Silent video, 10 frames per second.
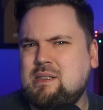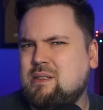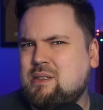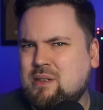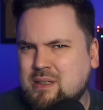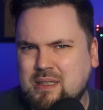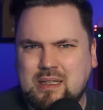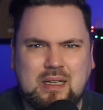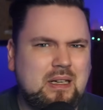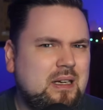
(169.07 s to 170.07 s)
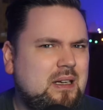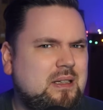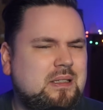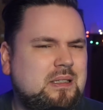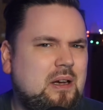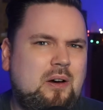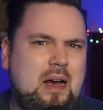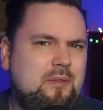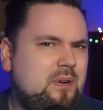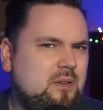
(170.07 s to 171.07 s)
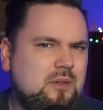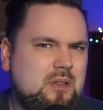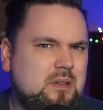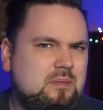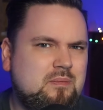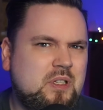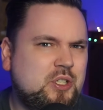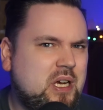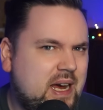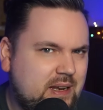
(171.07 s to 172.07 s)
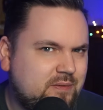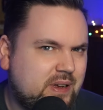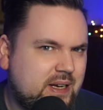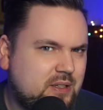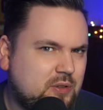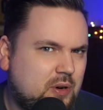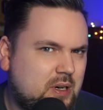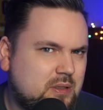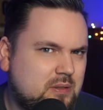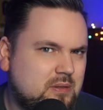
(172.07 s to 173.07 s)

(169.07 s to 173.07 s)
also sorry, das ist auch einfach nur eine Scheinwelt dort.